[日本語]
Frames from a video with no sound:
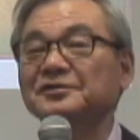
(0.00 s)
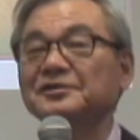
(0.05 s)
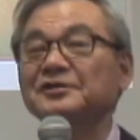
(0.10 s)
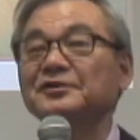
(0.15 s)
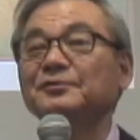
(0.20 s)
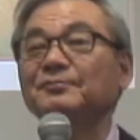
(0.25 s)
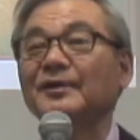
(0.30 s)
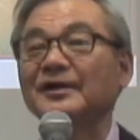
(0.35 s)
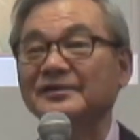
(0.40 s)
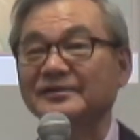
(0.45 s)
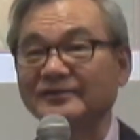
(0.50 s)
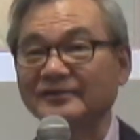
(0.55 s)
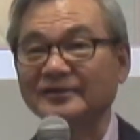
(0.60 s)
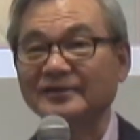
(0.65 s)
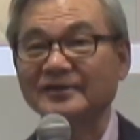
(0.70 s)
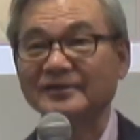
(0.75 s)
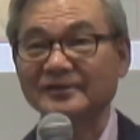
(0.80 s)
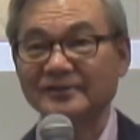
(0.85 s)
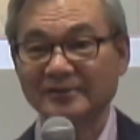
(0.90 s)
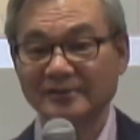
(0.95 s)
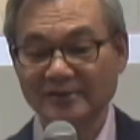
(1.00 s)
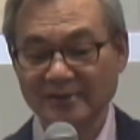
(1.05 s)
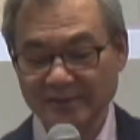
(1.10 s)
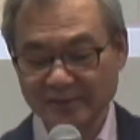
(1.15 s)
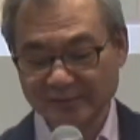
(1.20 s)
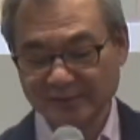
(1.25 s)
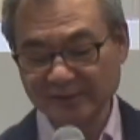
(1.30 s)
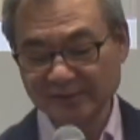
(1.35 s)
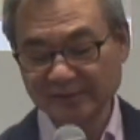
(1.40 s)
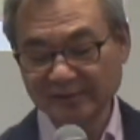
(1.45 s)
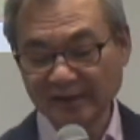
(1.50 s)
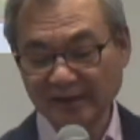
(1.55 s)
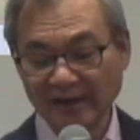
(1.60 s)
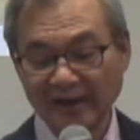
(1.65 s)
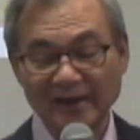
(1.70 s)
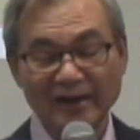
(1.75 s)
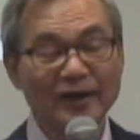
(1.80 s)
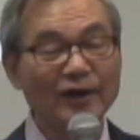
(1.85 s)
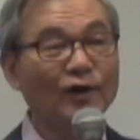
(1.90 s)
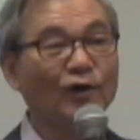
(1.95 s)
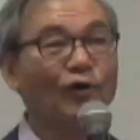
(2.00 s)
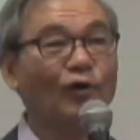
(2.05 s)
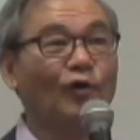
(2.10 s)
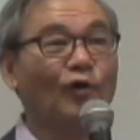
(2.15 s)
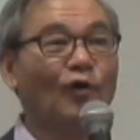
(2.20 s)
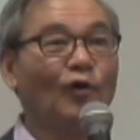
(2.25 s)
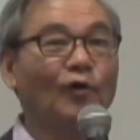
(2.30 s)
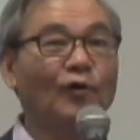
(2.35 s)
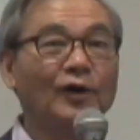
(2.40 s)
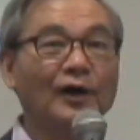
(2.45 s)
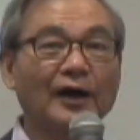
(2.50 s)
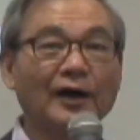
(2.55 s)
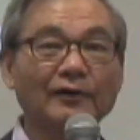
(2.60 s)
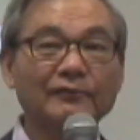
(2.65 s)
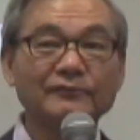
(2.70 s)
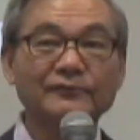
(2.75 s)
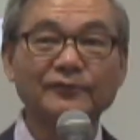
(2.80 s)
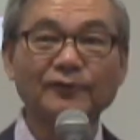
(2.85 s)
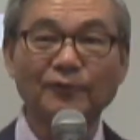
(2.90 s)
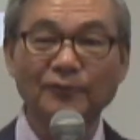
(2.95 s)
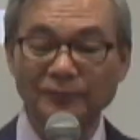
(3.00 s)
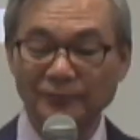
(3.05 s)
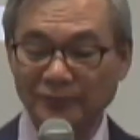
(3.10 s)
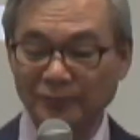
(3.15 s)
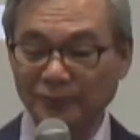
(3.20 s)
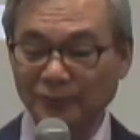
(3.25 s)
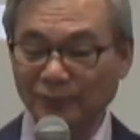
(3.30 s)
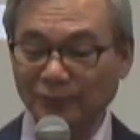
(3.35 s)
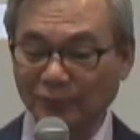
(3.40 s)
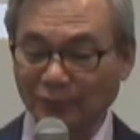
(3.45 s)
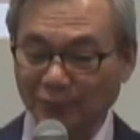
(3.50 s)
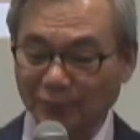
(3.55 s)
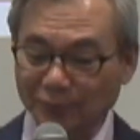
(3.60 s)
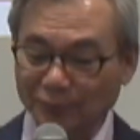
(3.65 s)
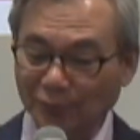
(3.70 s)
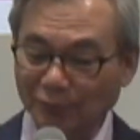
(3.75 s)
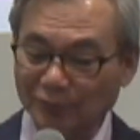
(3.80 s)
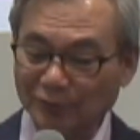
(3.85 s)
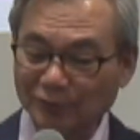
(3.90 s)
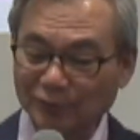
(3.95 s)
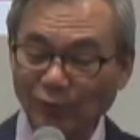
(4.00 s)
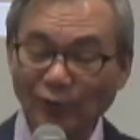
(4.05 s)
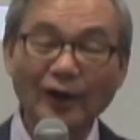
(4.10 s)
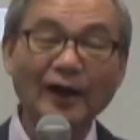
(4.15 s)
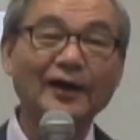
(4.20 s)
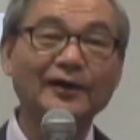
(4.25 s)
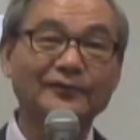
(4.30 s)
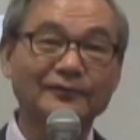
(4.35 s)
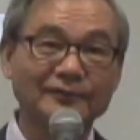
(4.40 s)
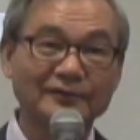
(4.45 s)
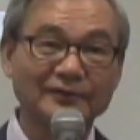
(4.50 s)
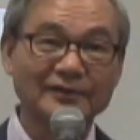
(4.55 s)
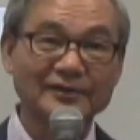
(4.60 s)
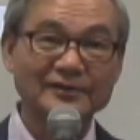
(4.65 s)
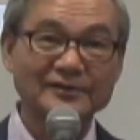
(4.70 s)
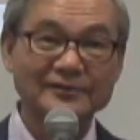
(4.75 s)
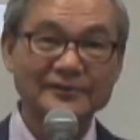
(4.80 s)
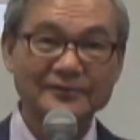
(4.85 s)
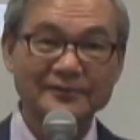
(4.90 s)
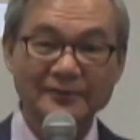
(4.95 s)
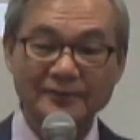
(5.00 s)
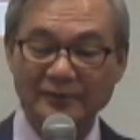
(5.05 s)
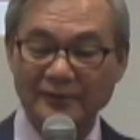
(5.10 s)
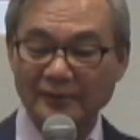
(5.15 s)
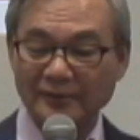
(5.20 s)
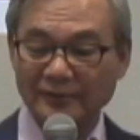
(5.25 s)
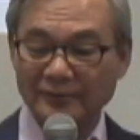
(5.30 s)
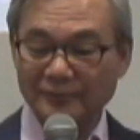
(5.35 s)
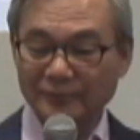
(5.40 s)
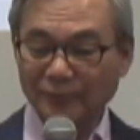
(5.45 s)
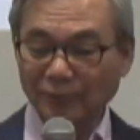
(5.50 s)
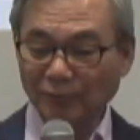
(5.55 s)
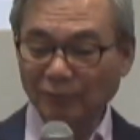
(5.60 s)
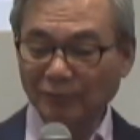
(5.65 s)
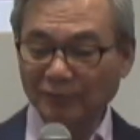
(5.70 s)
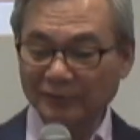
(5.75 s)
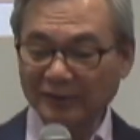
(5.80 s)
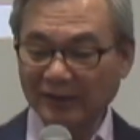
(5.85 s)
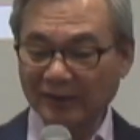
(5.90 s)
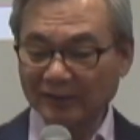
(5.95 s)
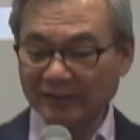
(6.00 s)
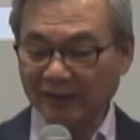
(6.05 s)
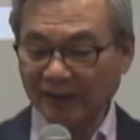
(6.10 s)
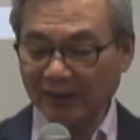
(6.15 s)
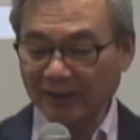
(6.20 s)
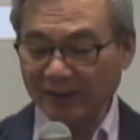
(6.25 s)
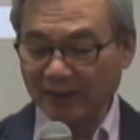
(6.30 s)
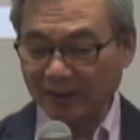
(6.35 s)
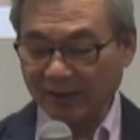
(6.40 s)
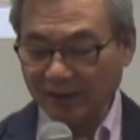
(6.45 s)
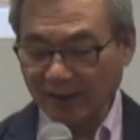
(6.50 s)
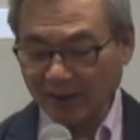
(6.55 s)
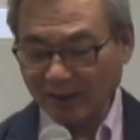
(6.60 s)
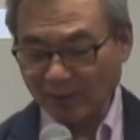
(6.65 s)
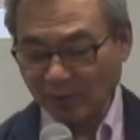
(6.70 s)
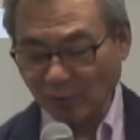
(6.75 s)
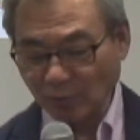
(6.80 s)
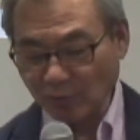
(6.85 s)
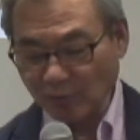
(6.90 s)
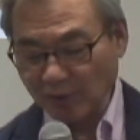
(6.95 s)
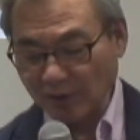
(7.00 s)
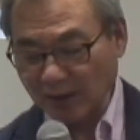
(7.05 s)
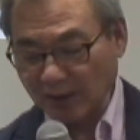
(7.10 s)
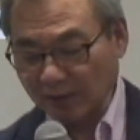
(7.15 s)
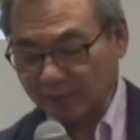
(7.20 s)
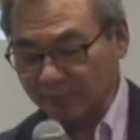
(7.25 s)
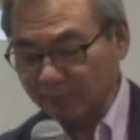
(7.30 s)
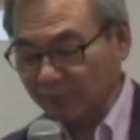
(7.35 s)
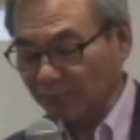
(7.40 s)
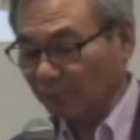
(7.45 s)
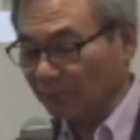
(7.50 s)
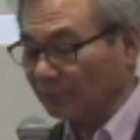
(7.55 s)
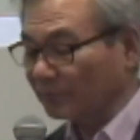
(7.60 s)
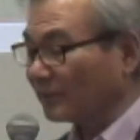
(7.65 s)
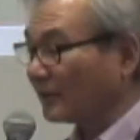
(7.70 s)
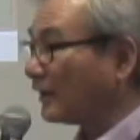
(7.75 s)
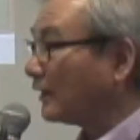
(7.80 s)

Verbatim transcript: しい祭りです。ですから音楽と踊りとがあるんです。どこで誰が音楽を